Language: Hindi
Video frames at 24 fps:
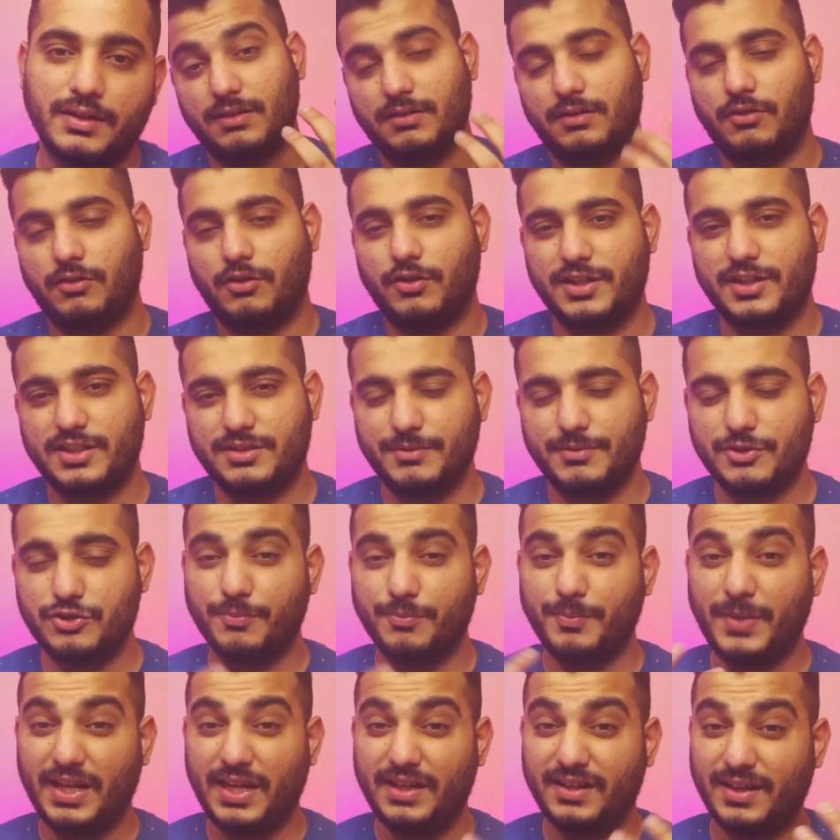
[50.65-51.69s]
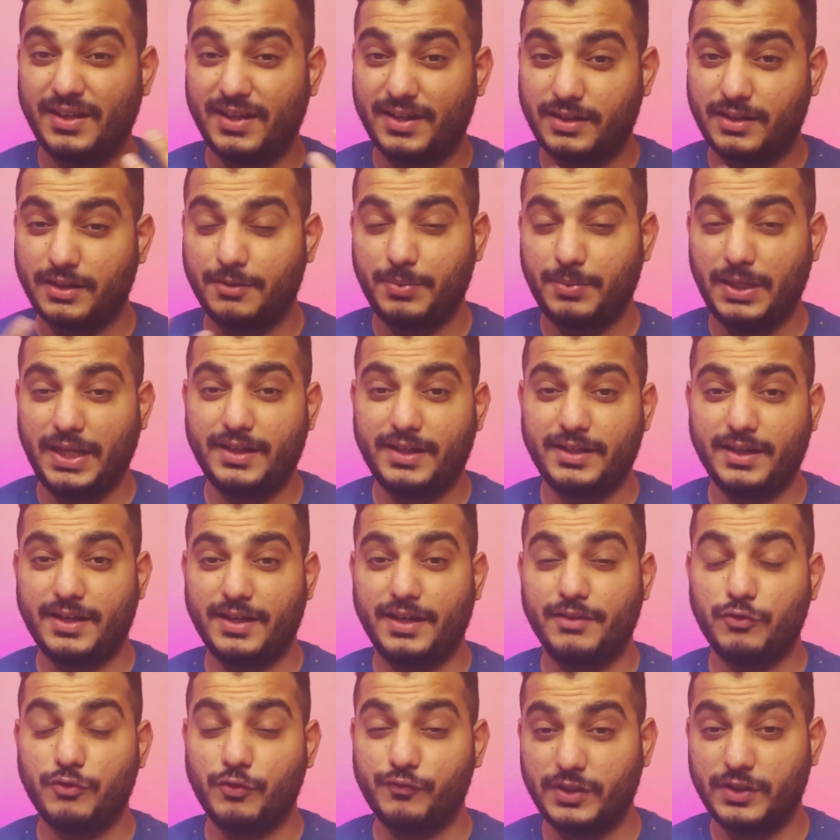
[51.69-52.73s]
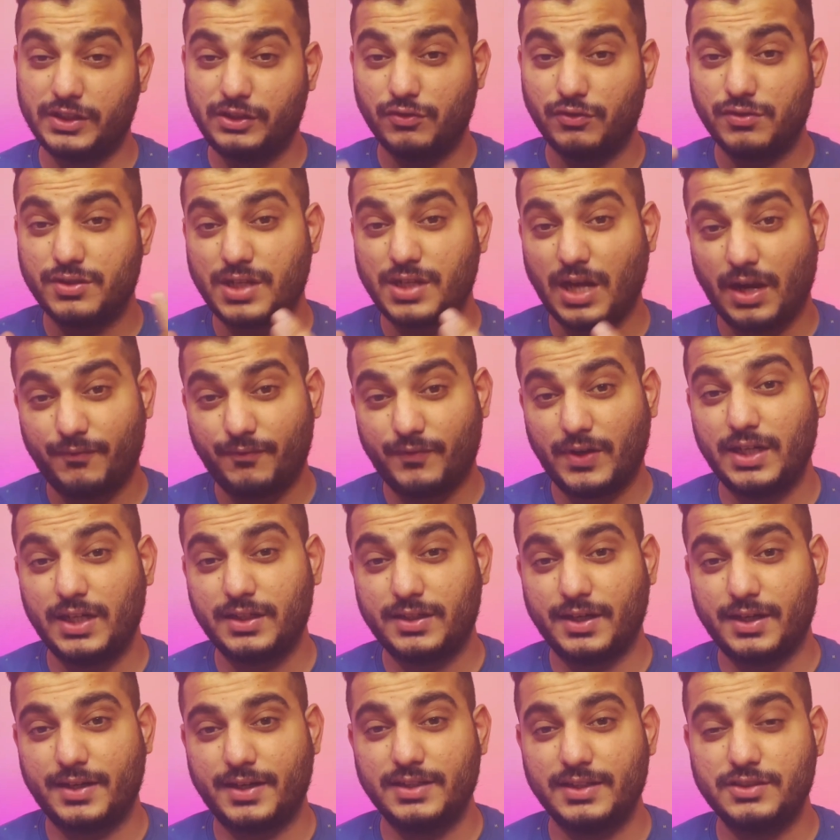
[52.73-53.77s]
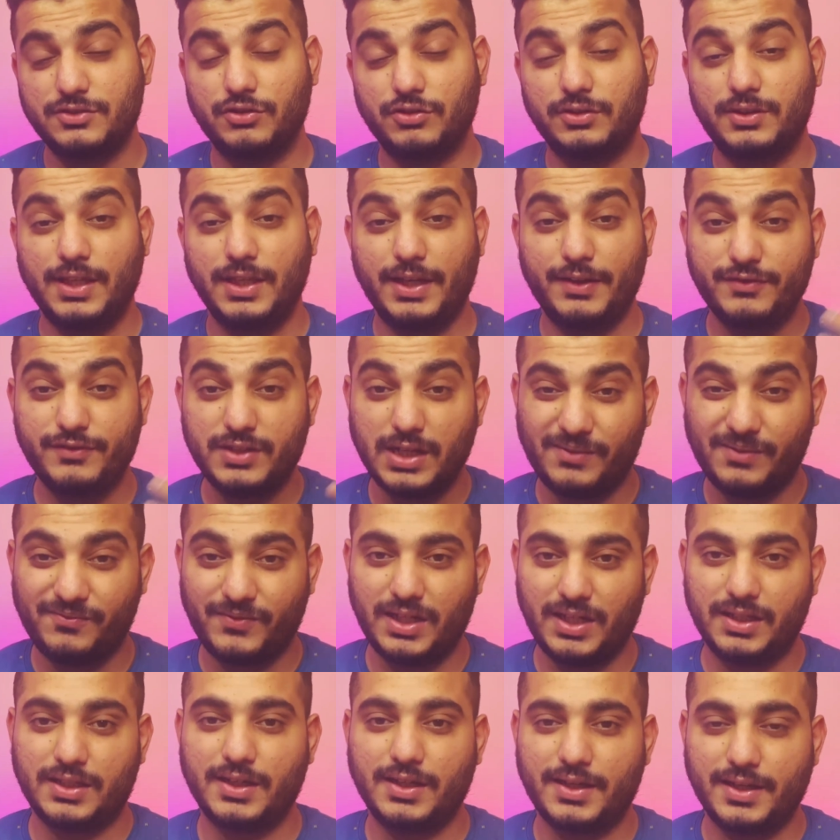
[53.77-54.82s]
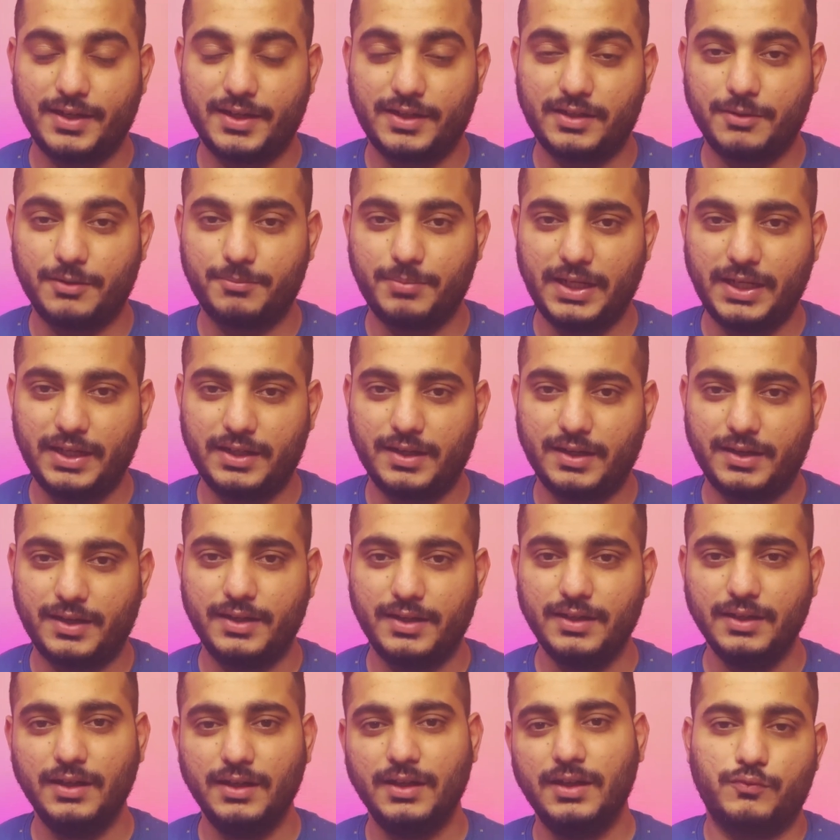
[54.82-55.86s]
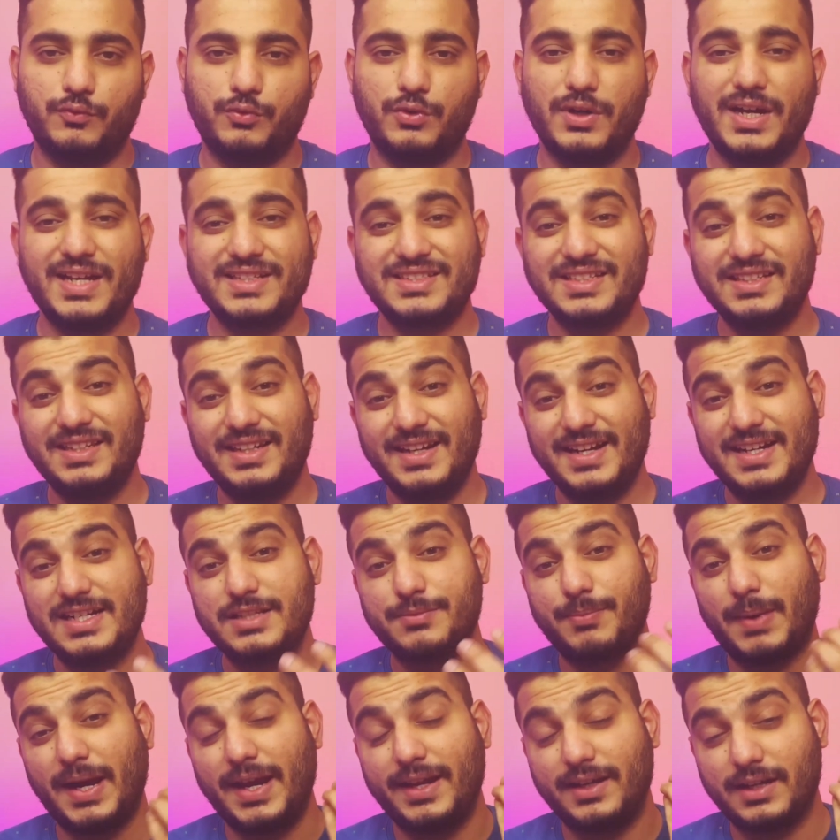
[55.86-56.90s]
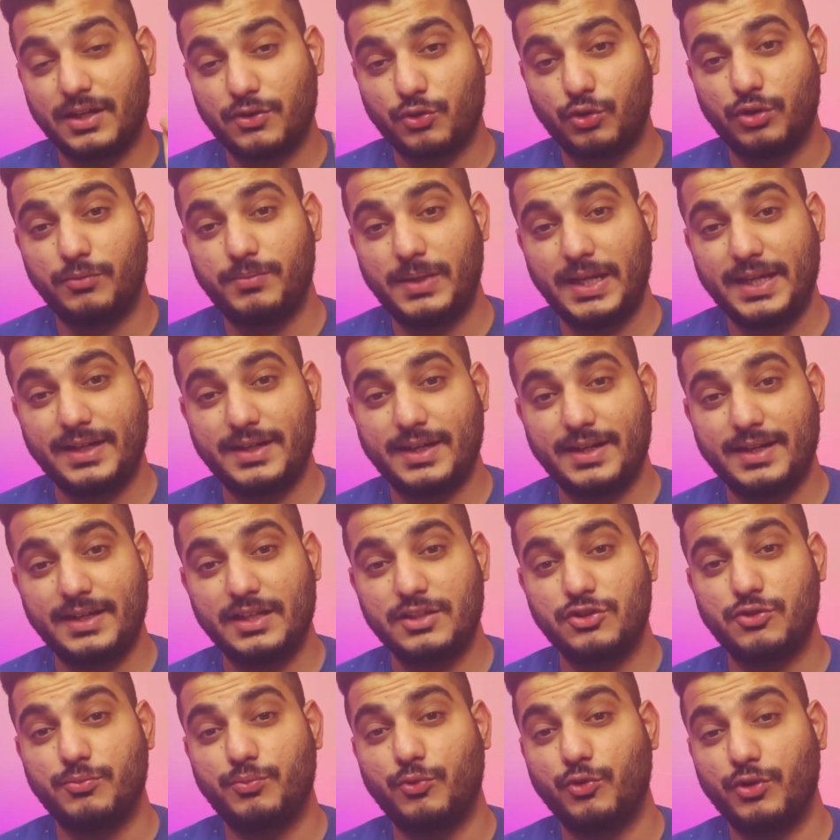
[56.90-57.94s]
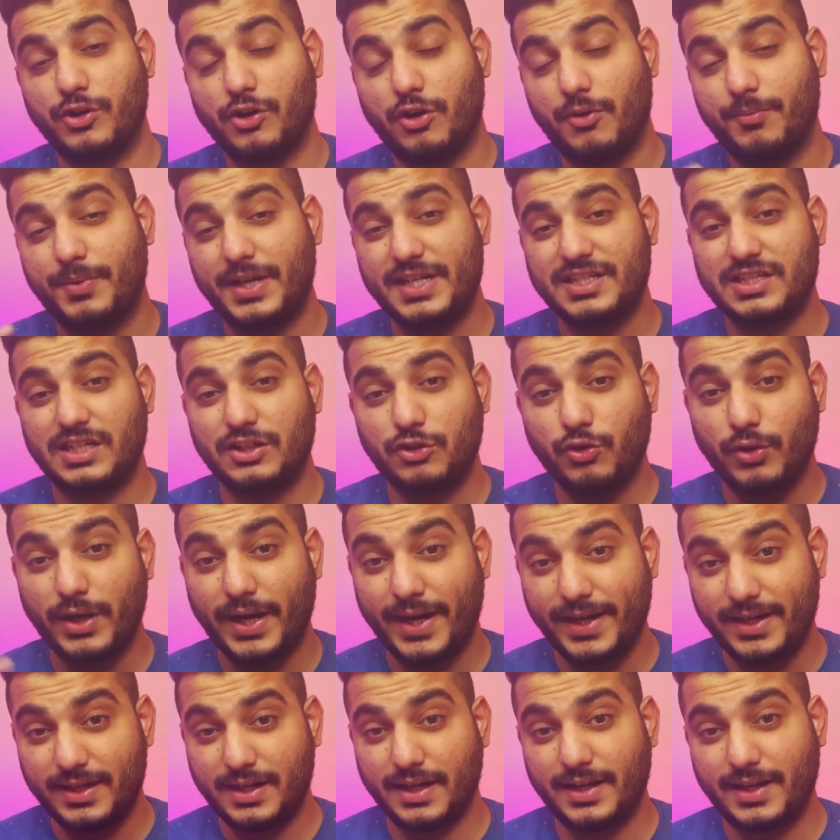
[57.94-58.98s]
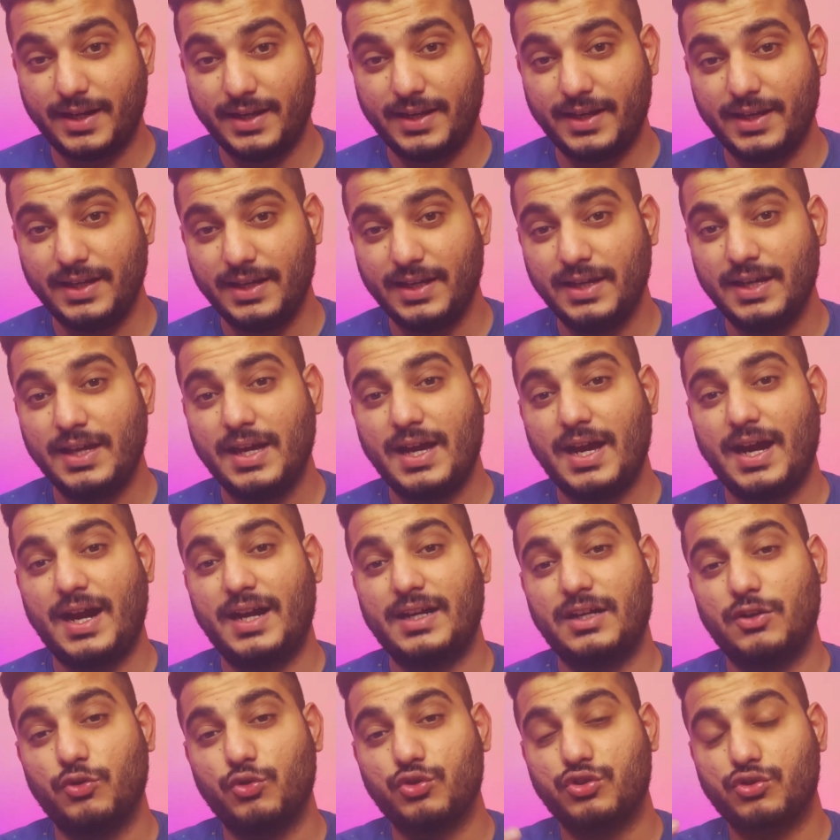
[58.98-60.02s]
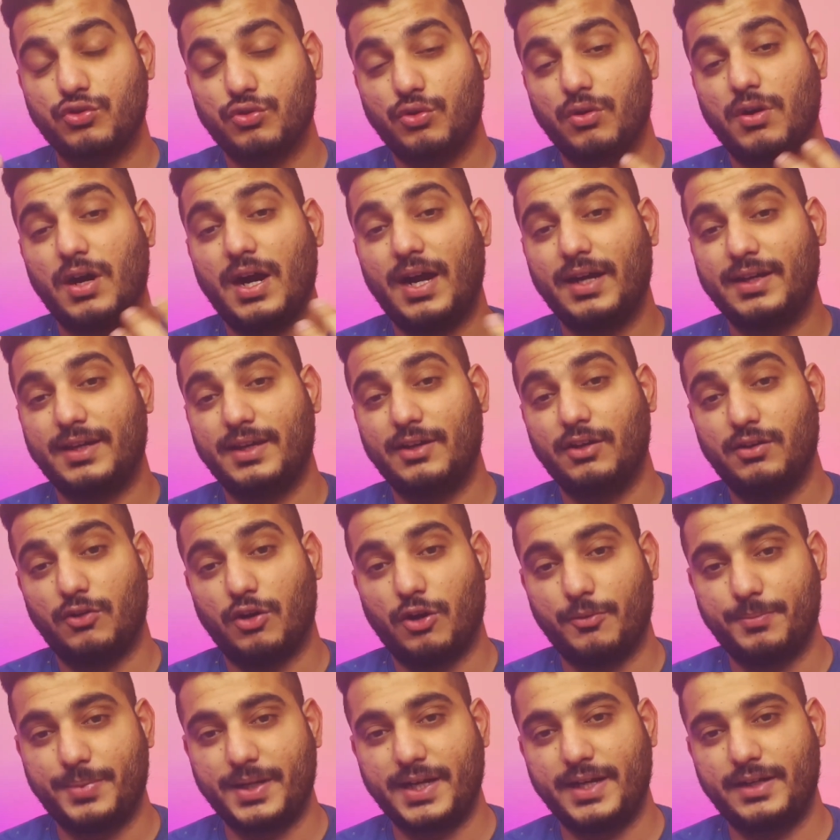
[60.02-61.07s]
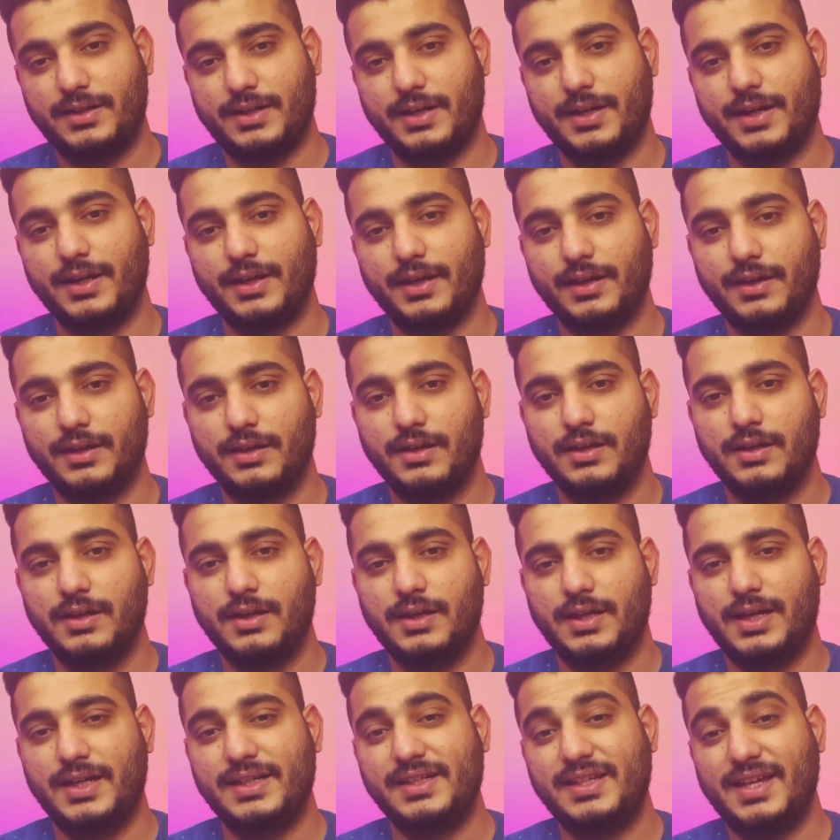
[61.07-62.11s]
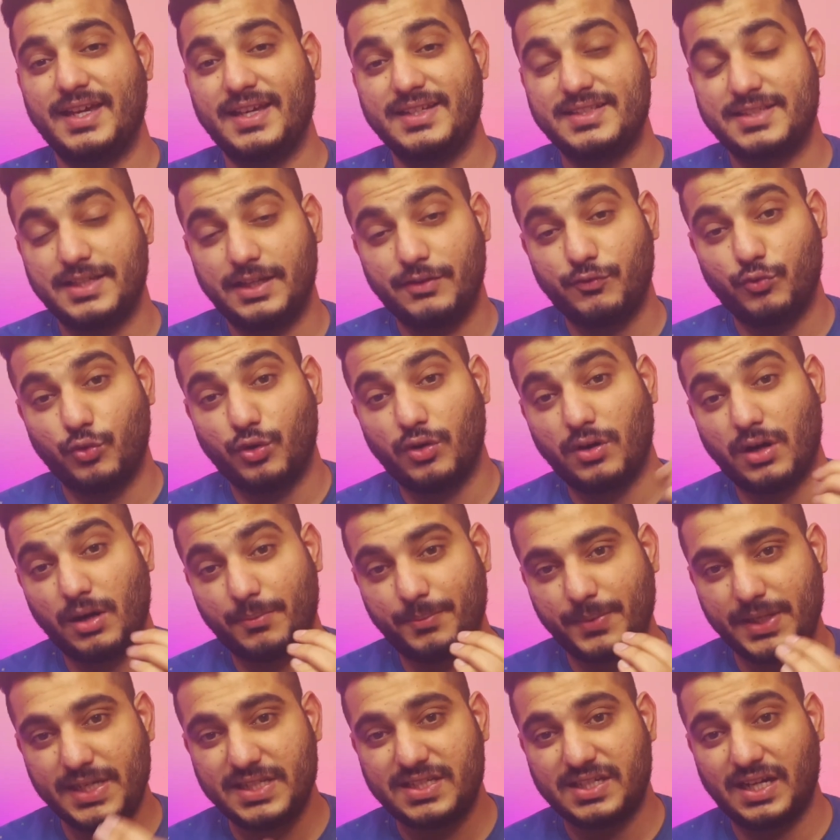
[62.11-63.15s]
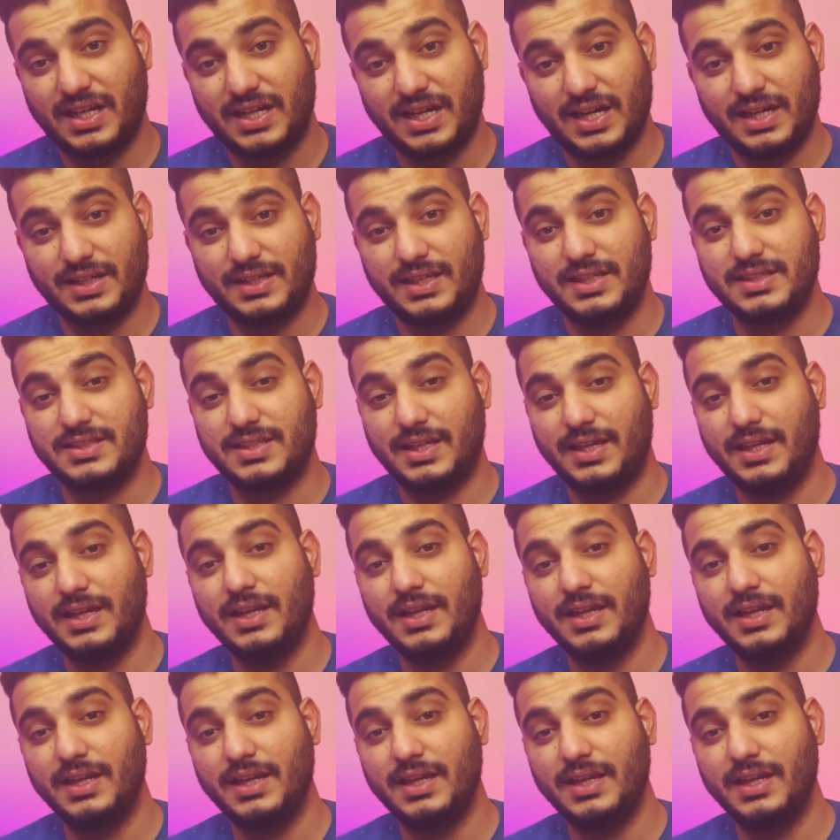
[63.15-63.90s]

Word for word: और इसमें जो मेन कैरेक्टर प्ले कर रहे हैं वो विद्युत जामवाल कर रहे हैं जो देव जामवाल का कैरेक्टर प्ले कर रहे हैं वो एज ए लीड स्पाई का रोल प्ले करेंगे जो पूरे ऑपरेशन को हेड करेंगे एंड उसको आगे ऑपरेट करेंगे एंड कैसे वो अपनी चालाकी से